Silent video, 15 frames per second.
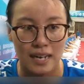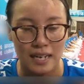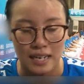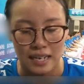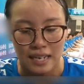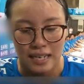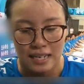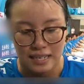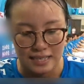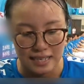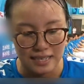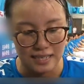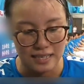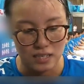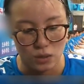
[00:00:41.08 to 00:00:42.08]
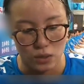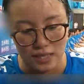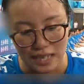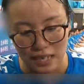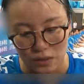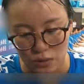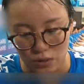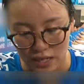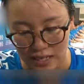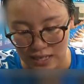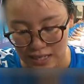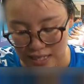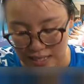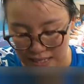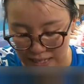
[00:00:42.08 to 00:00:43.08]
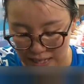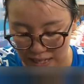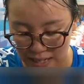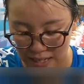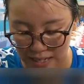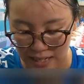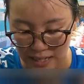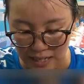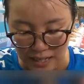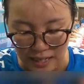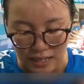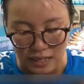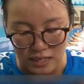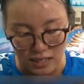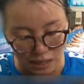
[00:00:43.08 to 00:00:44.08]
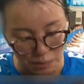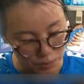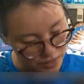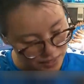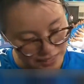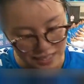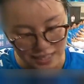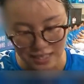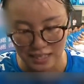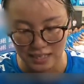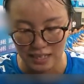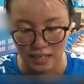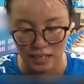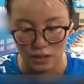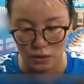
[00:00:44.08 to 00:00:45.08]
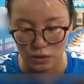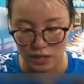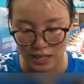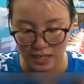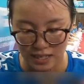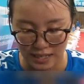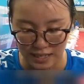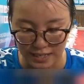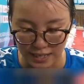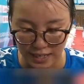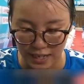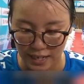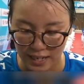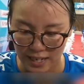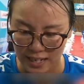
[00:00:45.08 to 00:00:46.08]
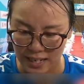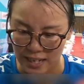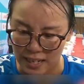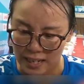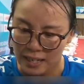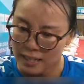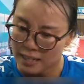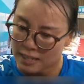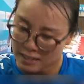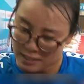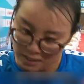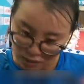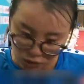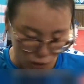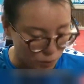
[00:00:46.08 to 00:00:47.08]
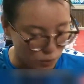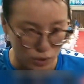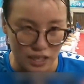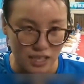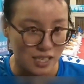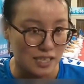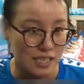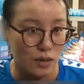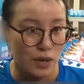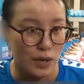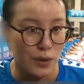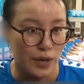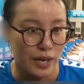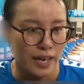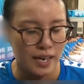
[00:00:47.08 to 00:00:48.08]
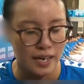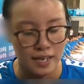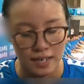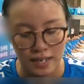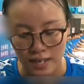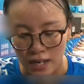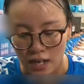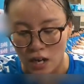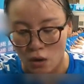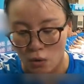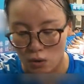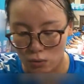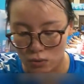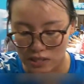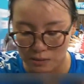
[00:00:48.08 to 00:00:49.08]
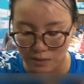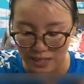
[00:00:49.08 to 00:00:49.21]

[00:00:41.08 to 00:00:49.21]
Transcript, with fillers: 意做出表情包来让人们观赏。”因为我是职业运动员，我不是什么表情包，我也不是供人娱乐的猴子。